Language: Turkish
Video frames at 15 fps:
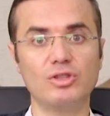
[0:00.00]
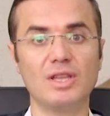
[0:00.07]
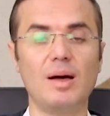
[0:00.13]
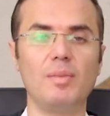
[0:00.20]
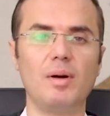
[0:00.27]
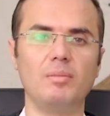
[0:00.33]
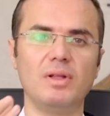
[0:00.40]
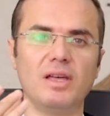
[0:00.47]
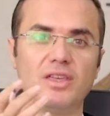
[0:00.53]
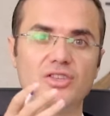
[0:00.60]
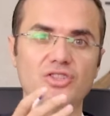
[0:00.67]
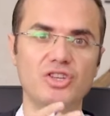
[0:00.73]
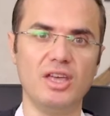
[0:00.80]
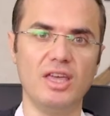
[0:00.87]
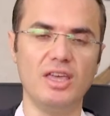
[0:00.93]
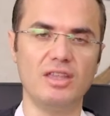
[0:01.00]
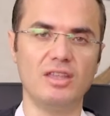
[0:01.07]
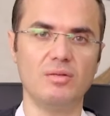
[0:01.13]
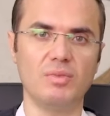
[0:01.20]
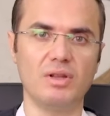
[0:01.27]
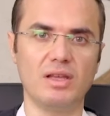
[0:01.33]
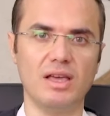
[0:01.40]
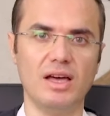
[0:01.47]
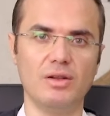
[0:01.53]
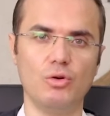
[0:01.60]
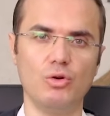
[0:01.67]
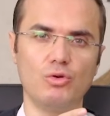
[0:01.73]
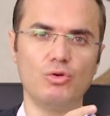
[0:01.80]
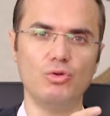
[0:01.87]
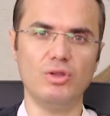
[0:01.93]
Tamamlayıcı eğitimini yani
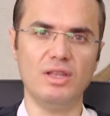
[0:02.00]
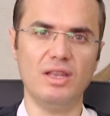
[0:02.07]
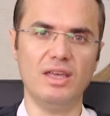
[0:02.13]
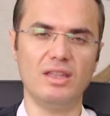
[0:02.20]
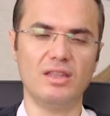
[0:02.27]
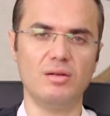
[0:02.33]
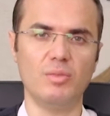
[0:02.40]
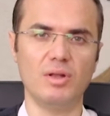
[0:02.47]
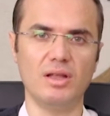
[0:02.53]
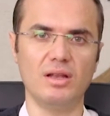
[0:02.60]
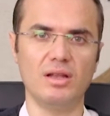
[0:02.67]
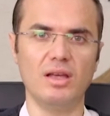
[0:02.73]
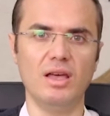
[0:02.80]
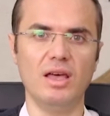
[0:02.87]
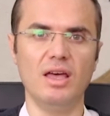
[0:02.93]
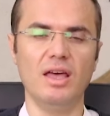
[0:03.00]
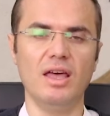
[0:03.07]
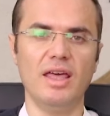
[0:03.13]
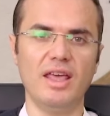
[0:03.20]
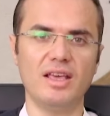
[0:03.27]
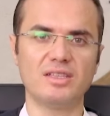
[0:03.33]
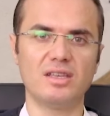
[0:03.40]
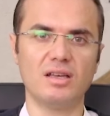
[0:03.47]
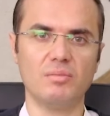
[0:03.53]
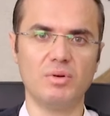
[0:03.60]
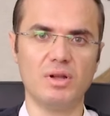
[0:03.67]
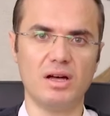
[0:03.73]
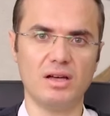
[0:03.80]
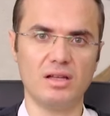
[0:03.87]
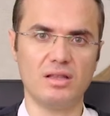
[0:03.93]
örgün din eğitiminin eksik
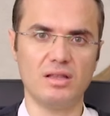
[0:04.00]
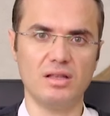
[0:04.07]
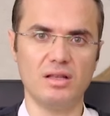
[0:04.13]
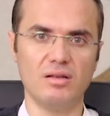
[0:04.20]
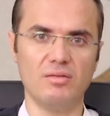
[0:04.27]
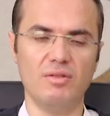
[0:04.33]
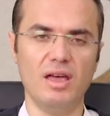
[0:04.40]
bıraktığı